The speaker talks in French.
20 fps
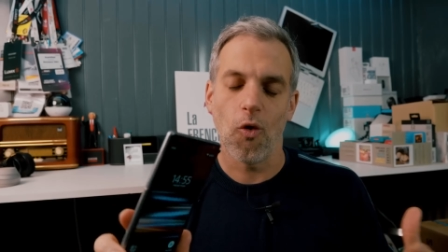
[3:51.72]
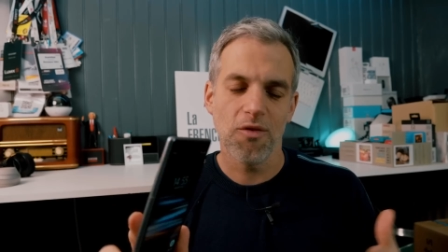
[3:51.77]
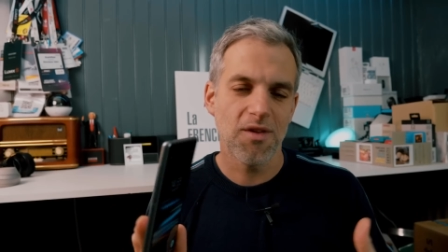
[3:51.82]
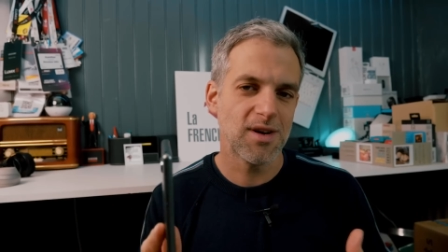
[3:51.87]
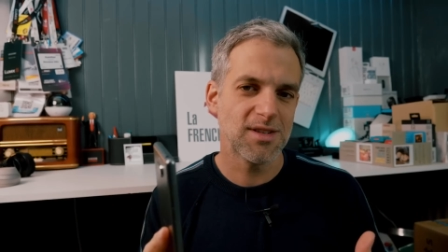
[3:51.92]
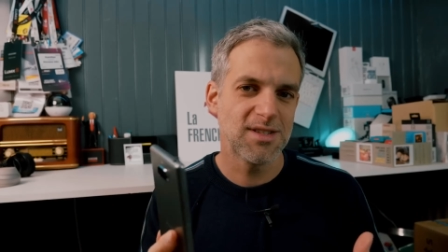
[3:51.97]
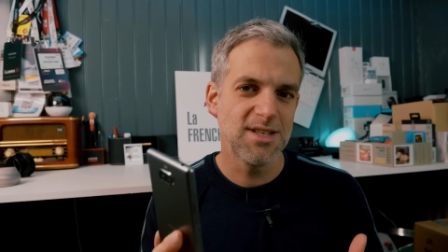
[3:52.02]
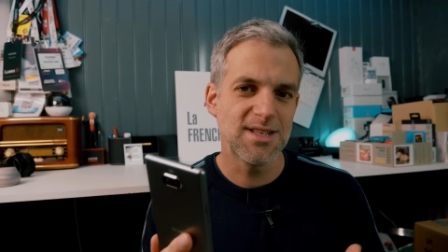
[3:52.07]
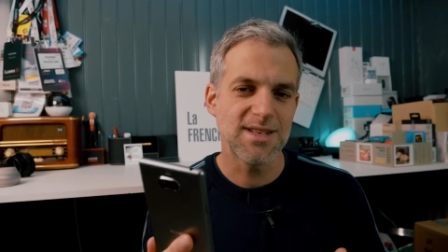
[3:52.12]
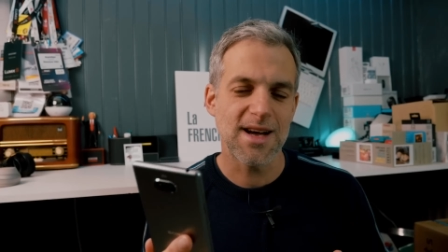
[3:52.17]
On a
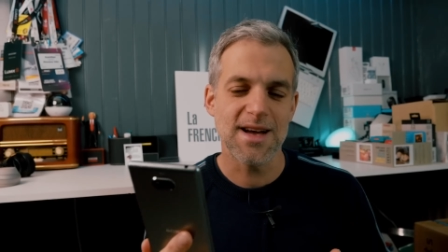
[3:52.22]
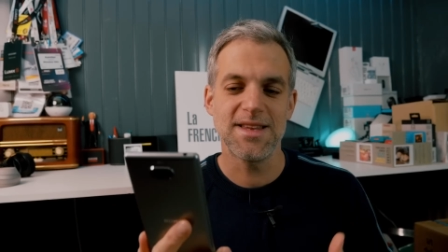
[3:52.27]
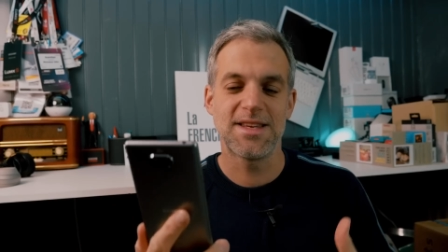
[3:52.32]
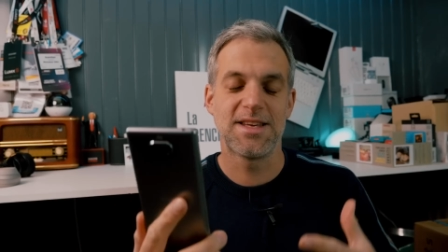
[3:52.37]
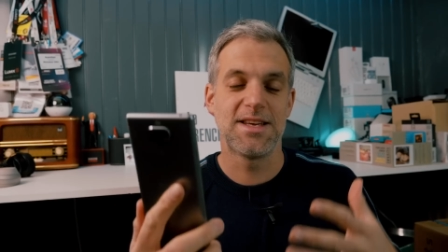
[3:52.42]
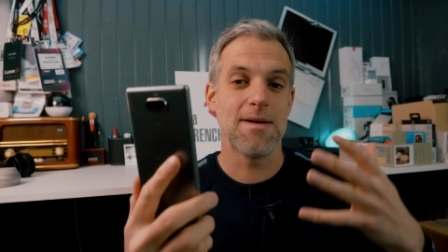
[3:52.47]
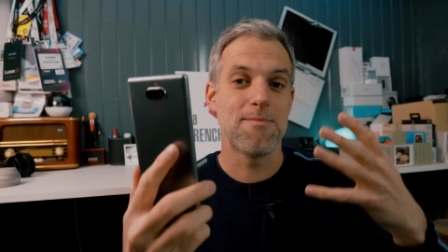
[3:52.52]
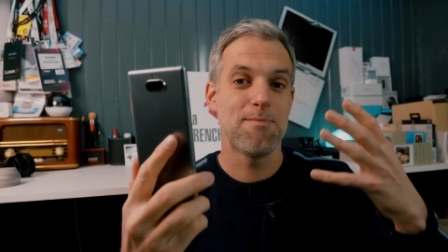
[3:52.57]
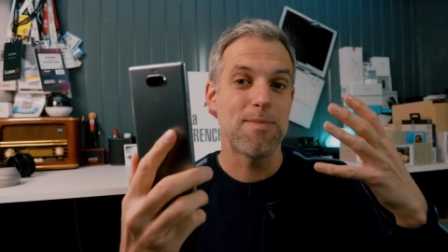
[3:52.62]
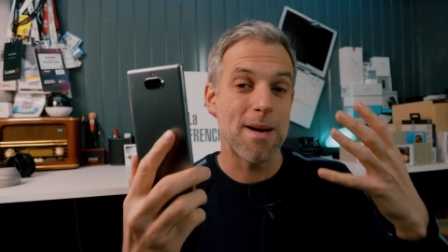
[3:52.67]
un design
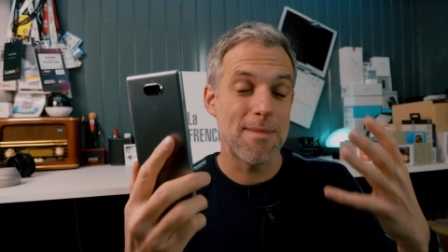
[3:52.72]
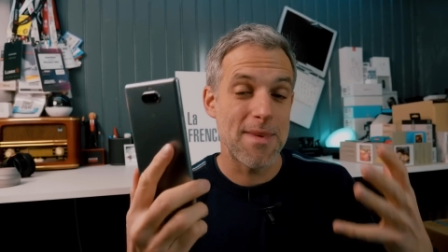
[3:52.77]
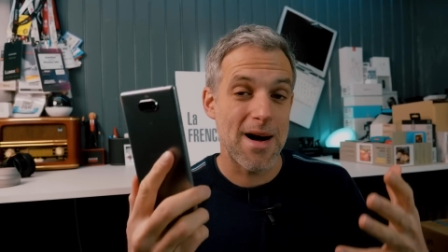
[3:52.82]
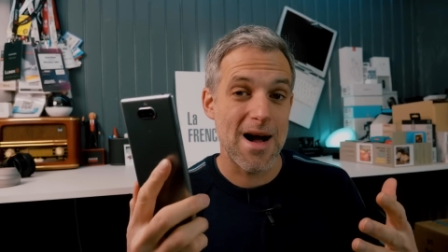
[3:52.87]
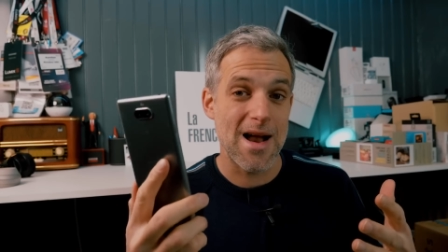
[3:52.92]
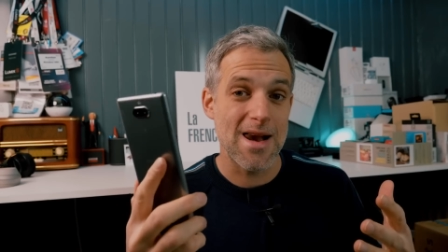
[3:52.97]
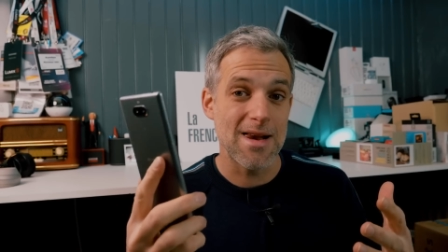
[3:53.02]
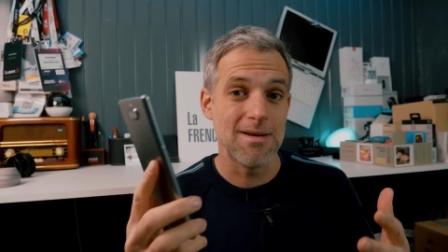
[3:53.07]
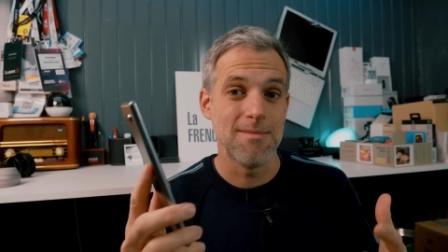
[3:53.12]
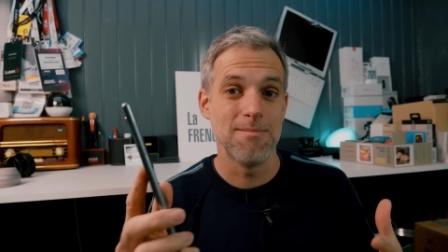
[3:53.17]
qui est pas
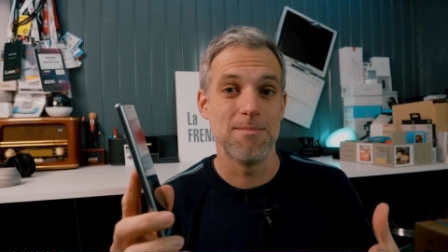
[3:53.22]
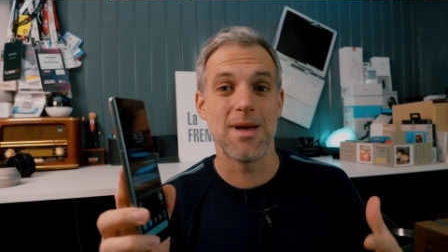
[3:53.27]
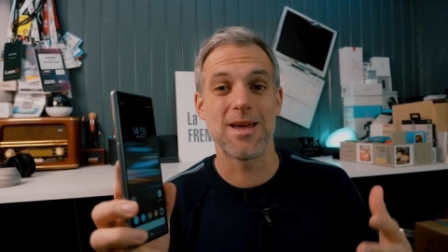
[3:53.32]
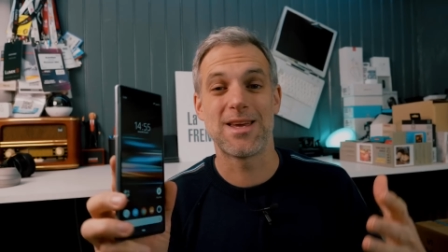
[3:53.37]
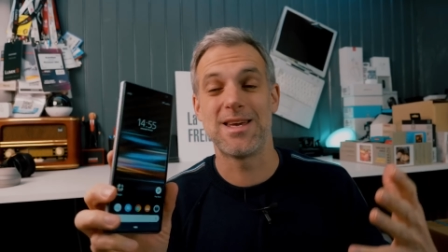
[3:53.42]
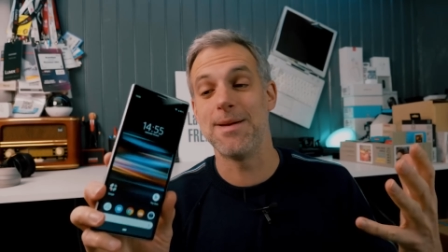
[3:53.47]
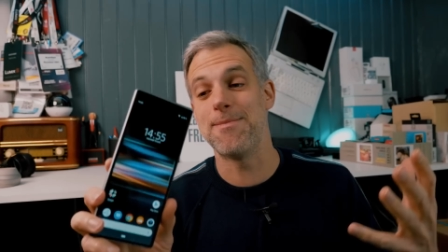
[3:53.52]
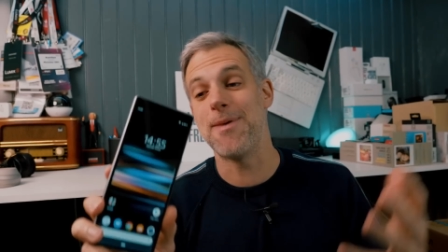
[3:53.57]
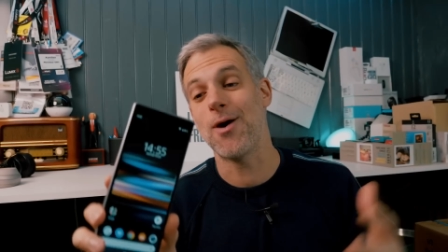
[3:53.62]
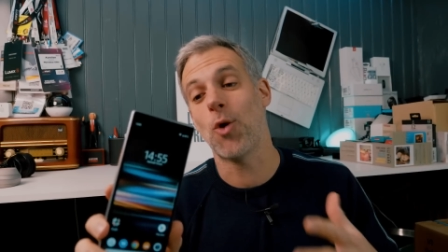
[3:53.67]
mal, mais
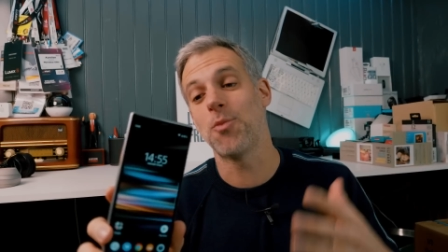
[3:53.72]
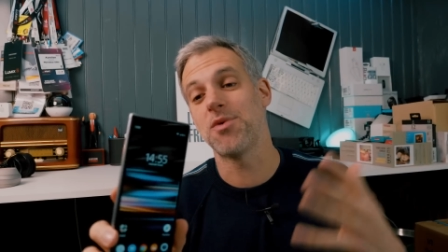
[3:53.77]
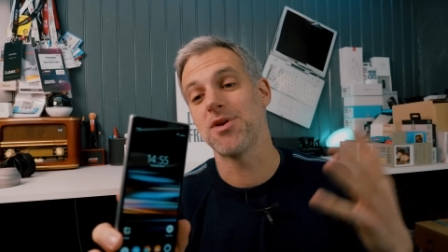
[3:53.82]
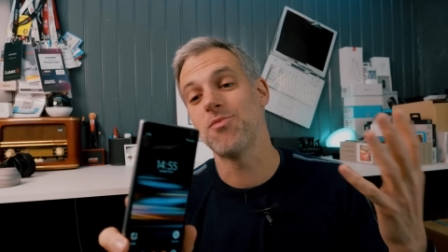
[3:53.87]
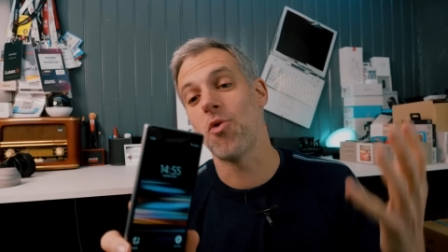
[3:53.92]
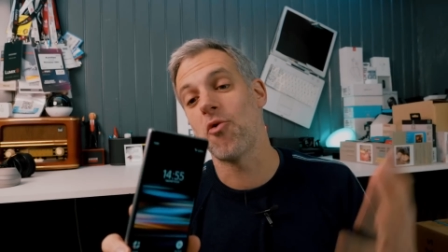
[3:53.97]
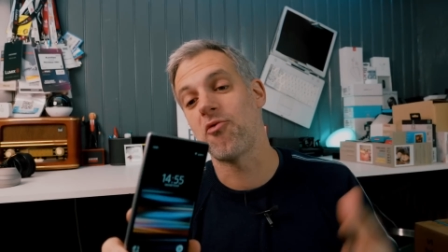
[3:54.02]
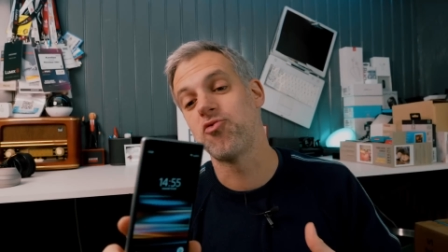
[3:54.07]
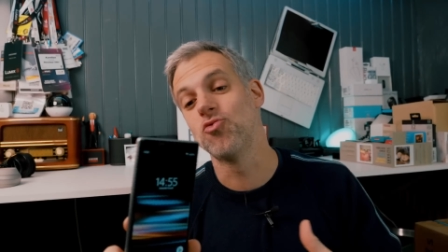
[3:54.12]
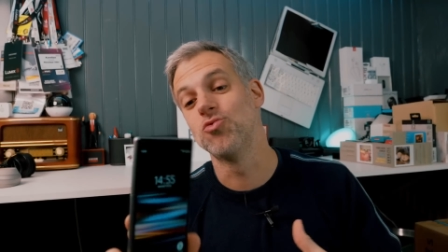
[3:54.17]
qui est pas
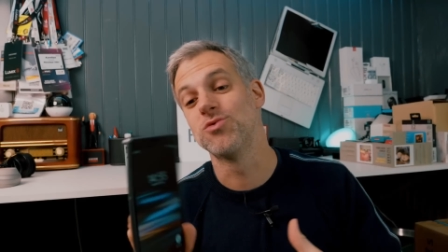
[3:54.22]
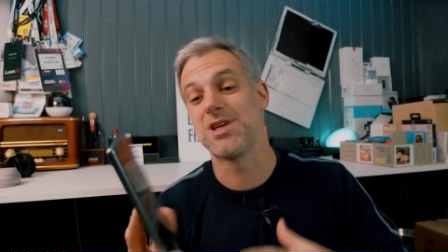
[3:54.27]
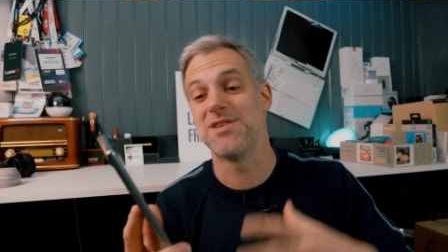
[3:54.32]
complètement fou.